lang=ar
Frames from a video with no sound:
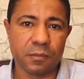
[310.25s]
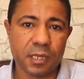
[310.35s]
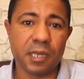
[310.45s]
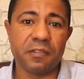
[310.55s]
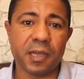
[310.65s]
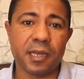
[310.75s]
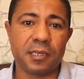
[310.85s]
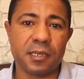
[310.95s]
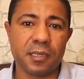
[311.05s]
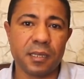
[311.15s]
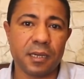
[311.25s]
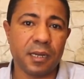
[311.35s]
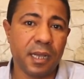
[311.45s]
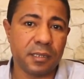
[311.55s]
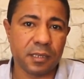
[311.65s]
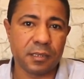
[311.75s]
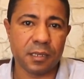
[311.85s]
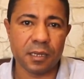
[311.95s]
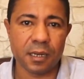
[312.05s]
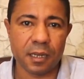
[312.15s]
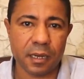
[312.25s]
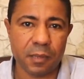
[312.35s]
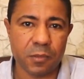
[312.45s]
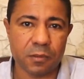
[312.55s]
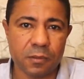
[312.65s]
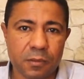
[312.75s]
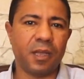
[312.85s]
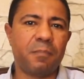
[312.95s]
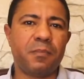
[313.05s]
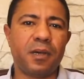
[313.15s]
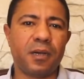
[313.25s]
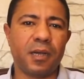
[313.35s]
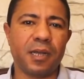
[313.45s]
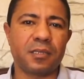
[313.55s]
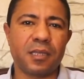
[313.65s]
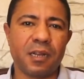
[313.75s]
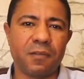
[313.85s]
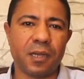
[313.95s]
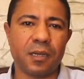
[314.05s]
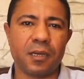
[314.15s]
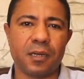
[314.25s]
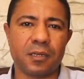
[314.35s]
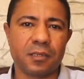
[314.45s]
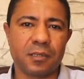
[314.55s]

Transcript: كيف قال سيدنا الحسن الثاني الله يرحمه اما على الطرف الاخر